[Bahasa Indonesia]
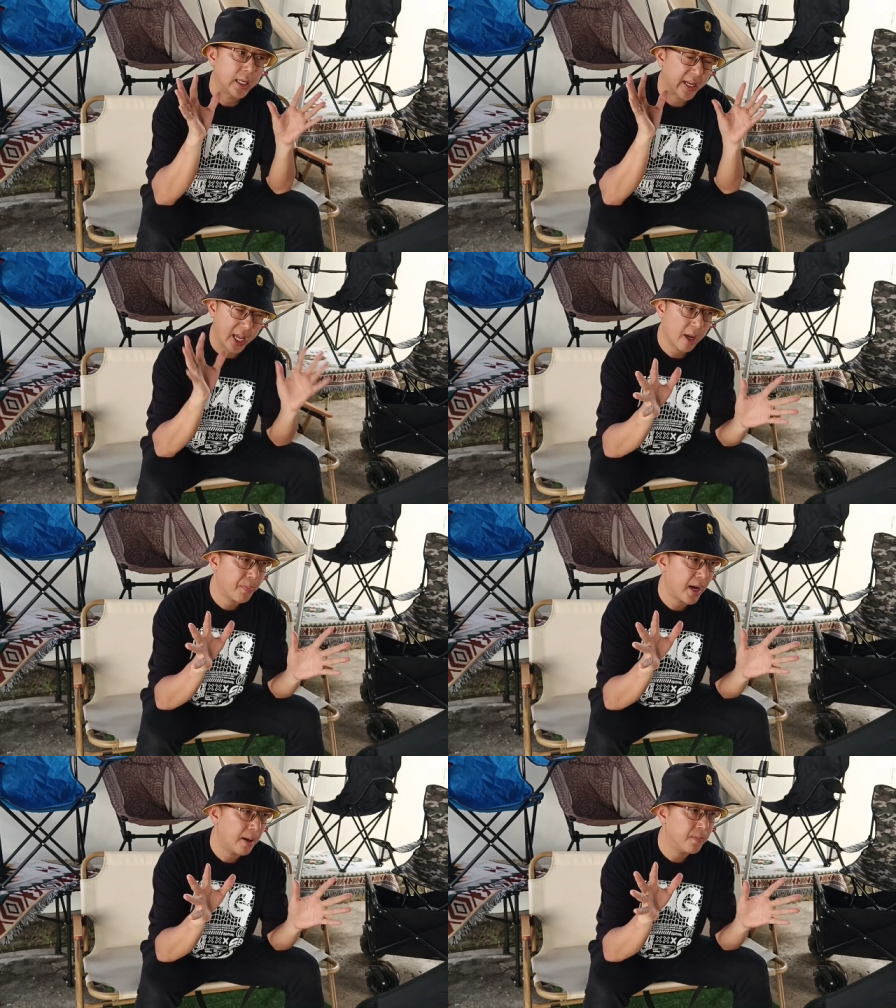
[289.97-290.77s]
dan
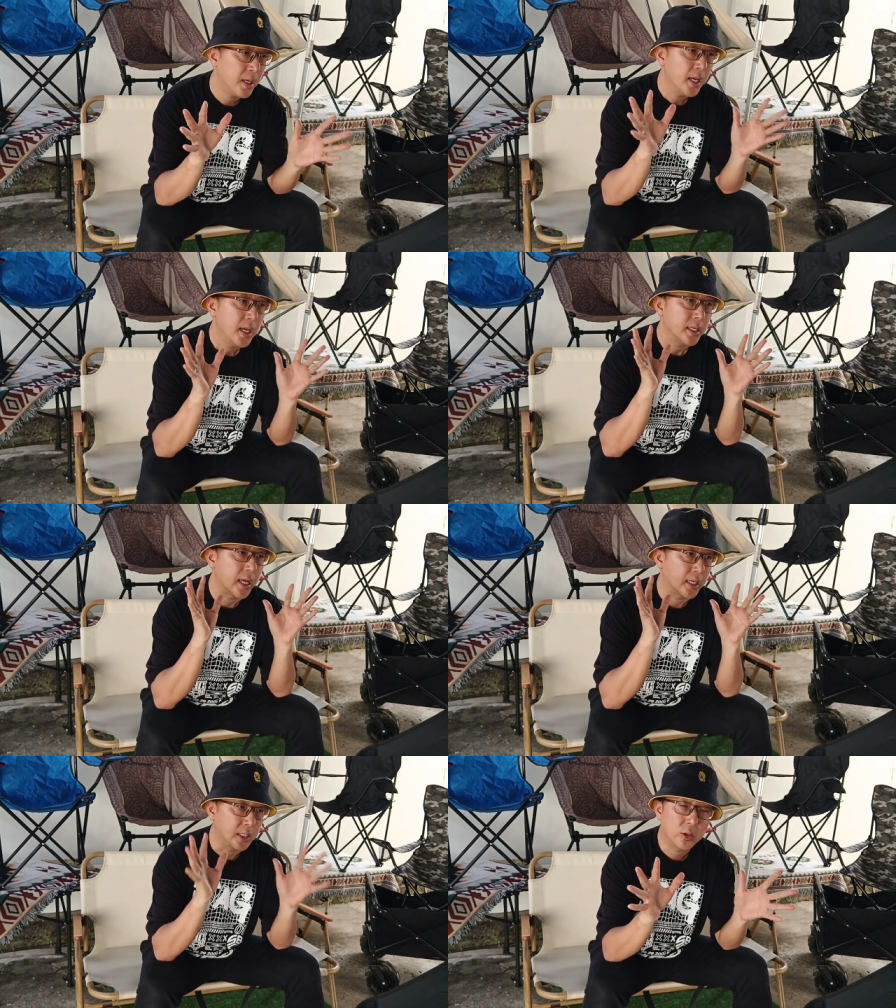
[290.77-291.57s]
air pump
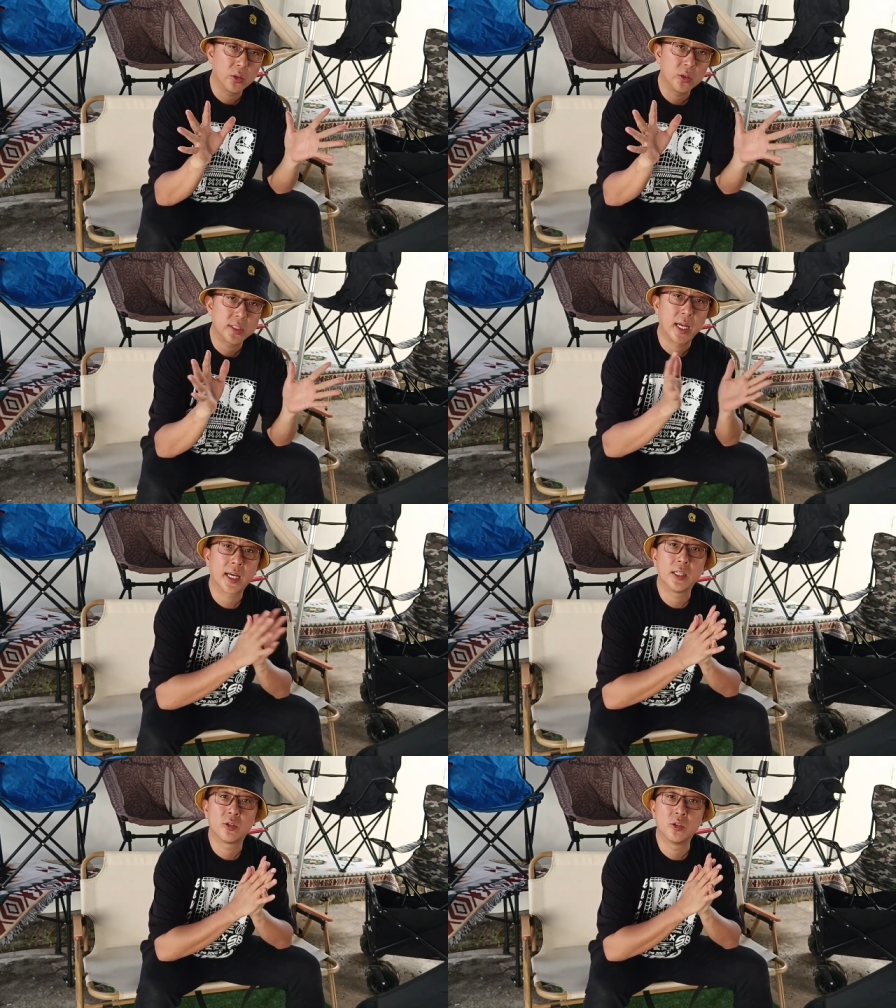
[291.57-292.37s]
yang itu
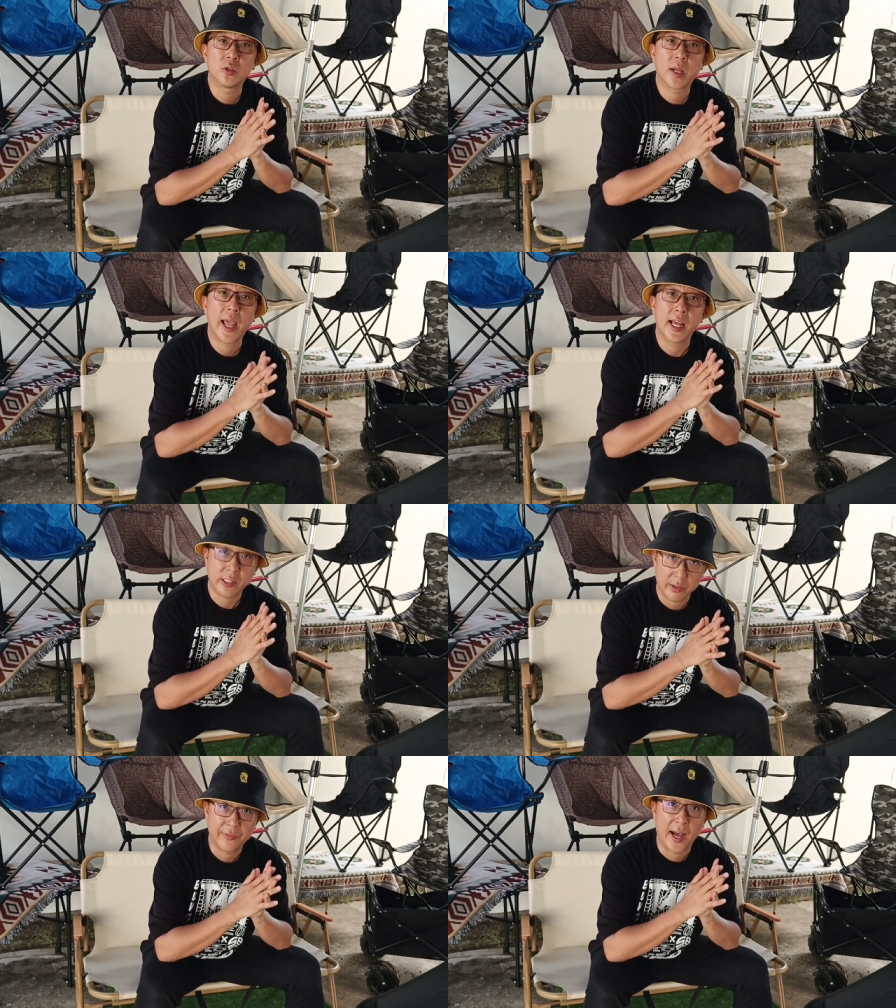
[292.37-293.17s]
saya akan tunjuk
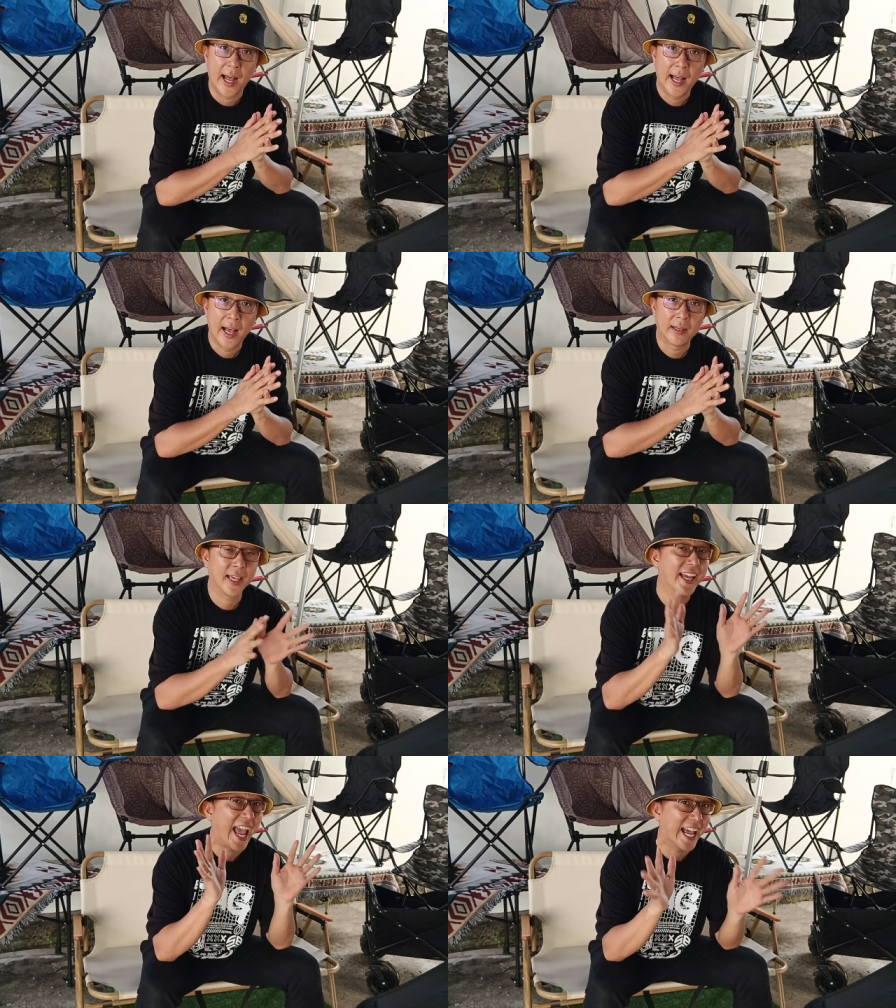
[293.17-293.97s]
air sofa
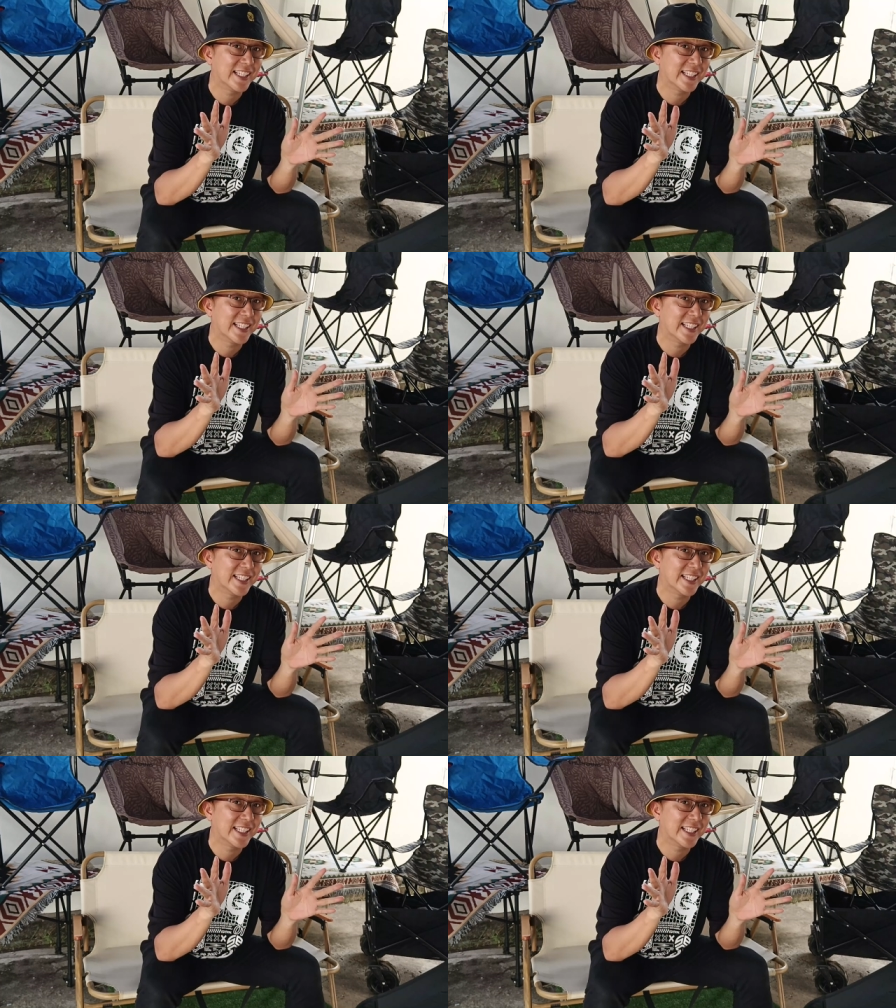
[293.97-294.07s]
oke okay?